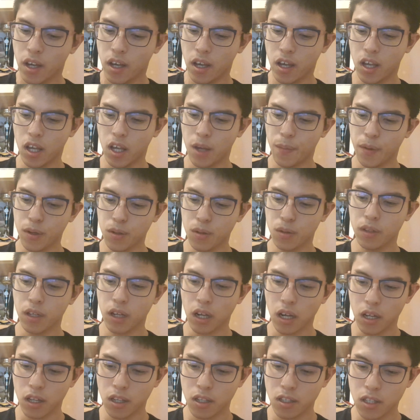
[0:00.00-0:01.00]
えー、まあ、そんな
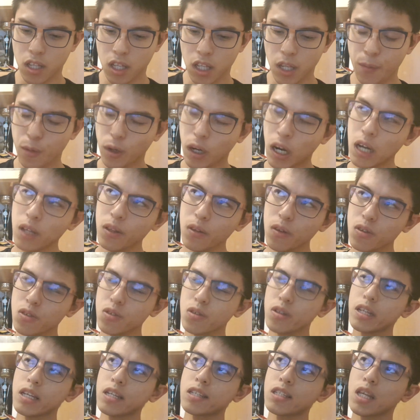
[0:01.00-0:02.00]
感じで、でも彼
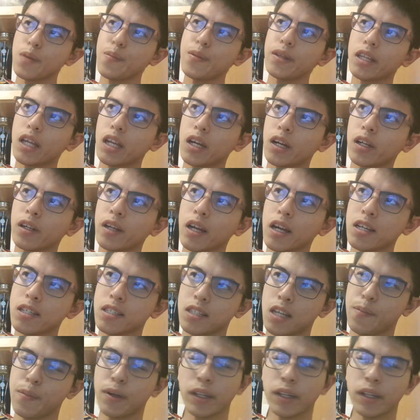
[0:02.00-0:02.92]
女にしてみたら悔しさ、